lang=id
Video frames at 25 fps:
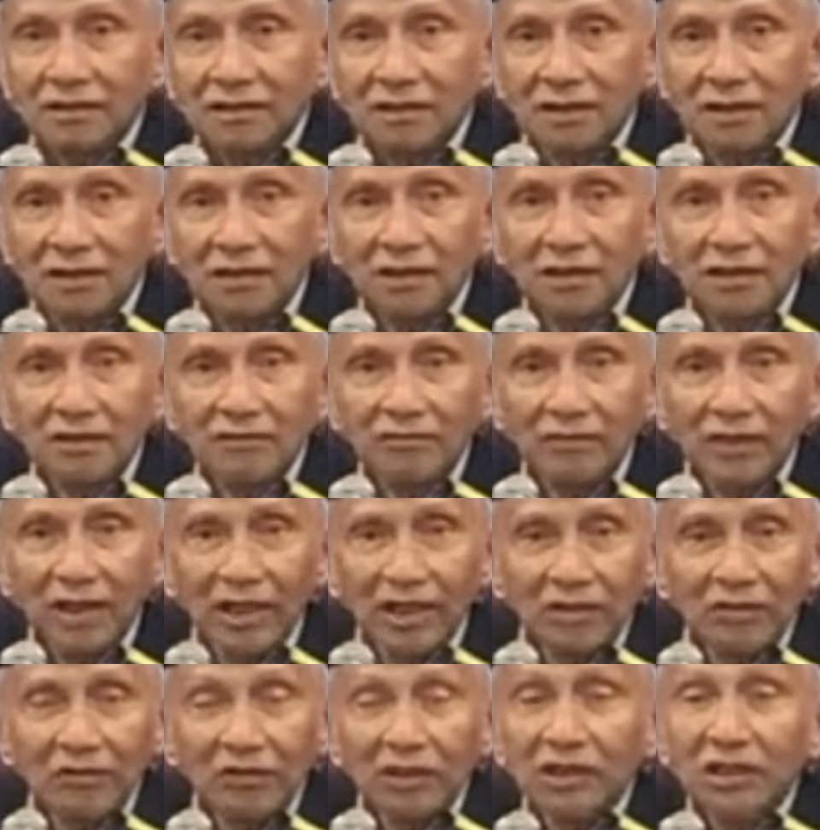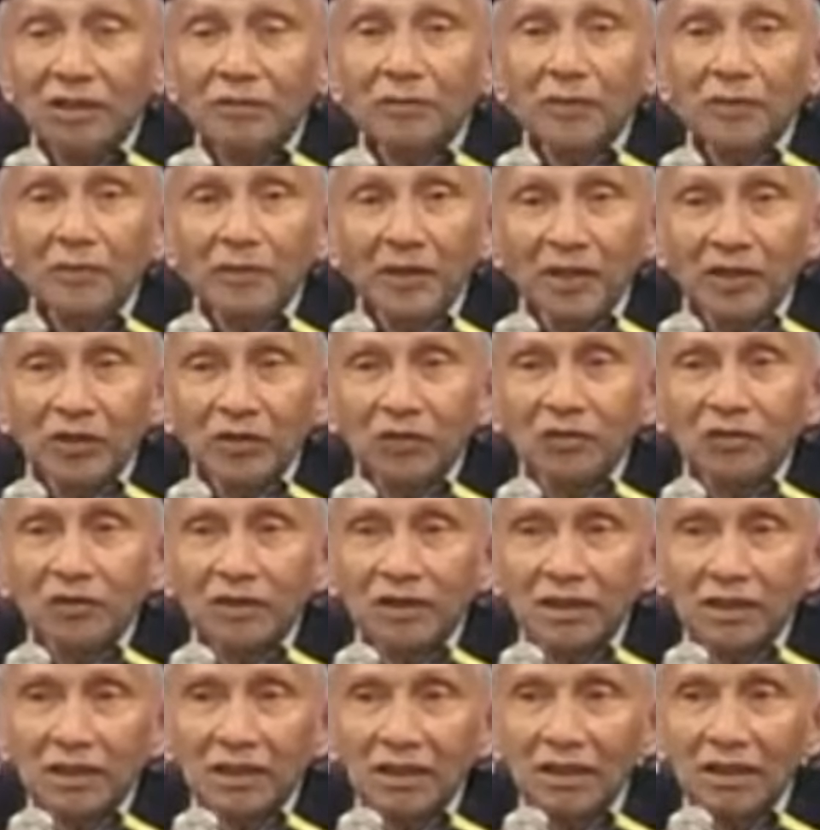jadi wakil itu hanya pembantu
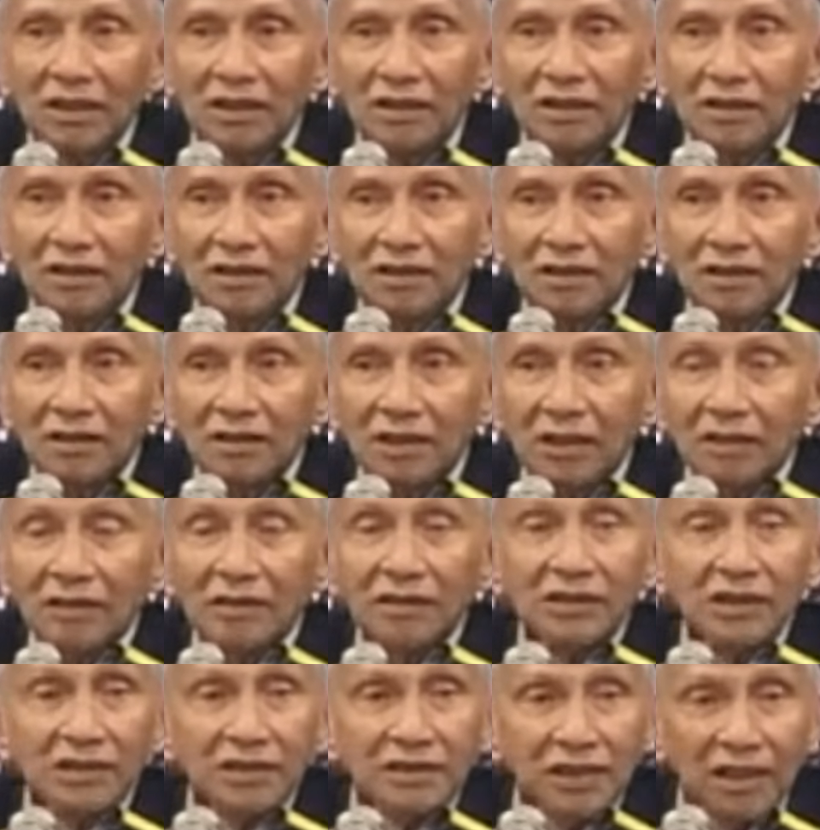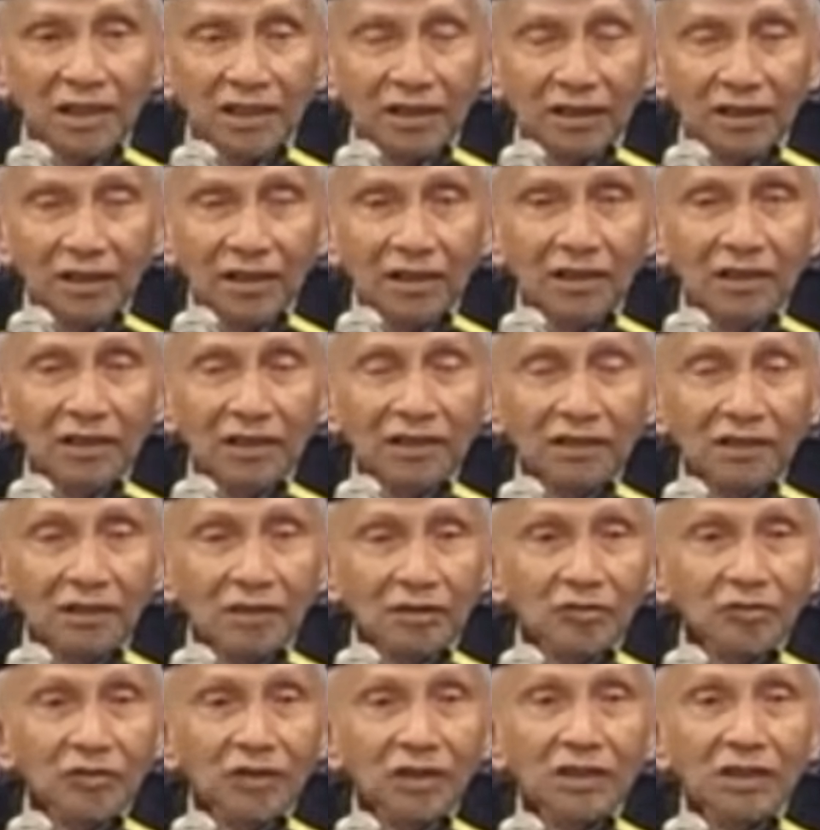ya kalau ini terjadi
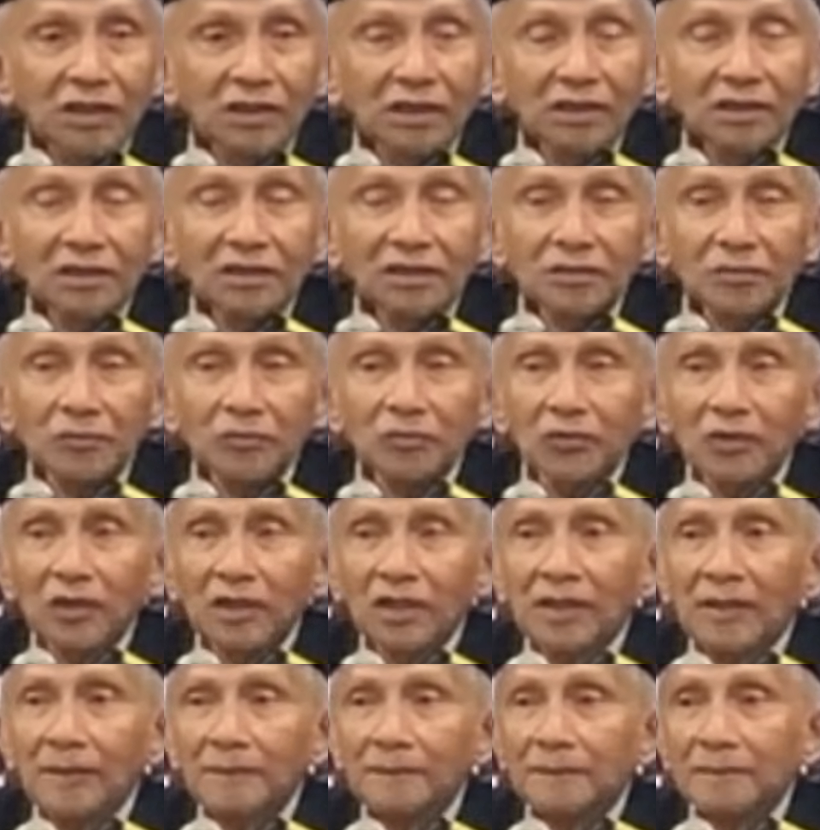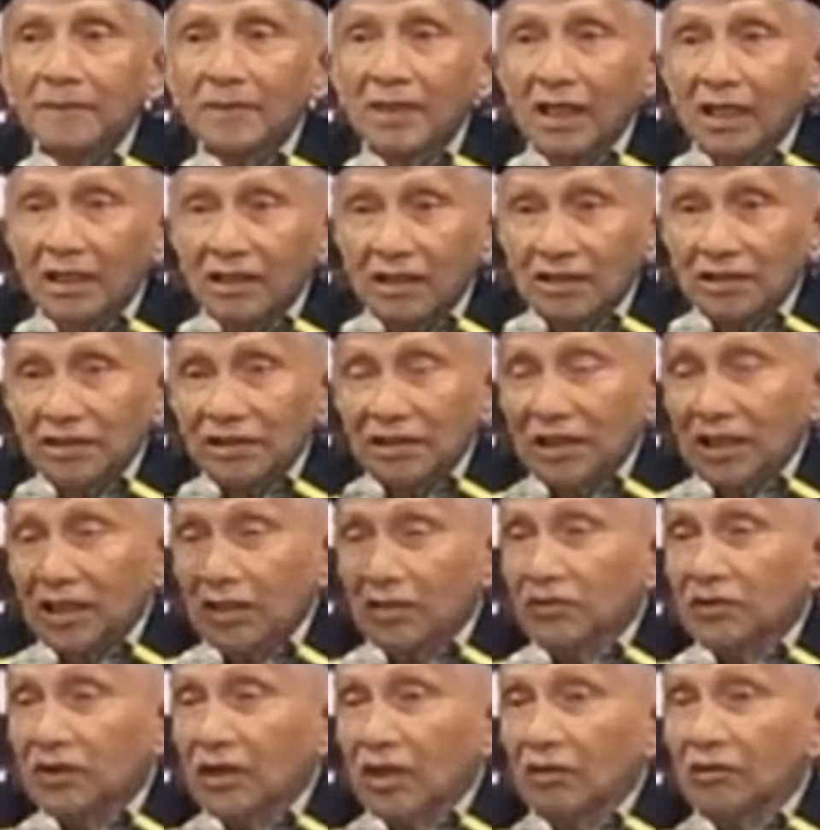tentu ini semua karena
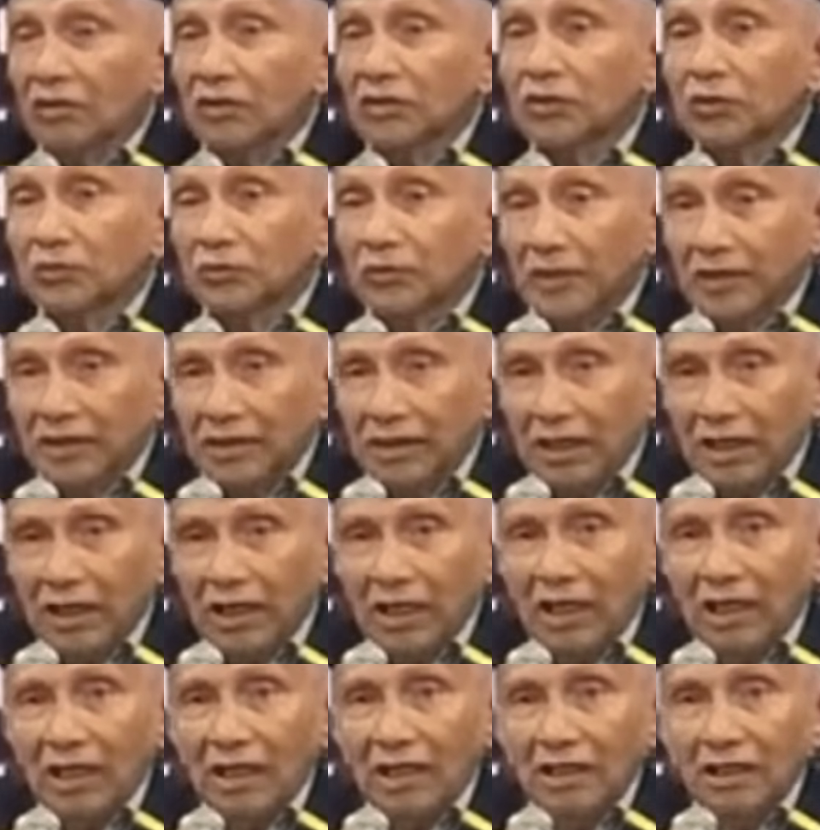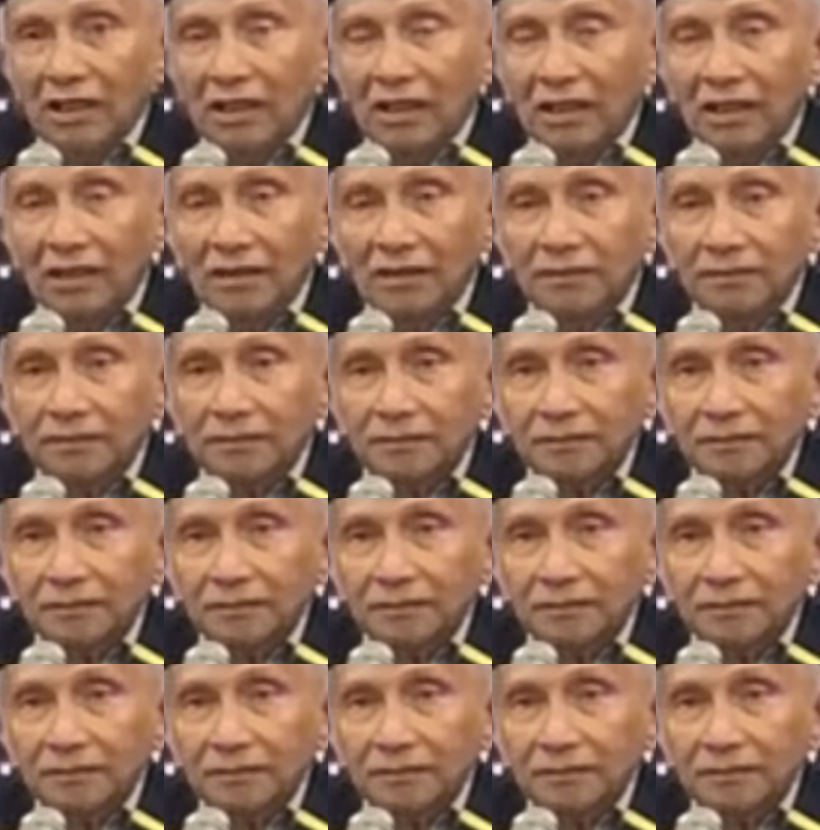senario di Allah Subhanahu Wa Taala ya.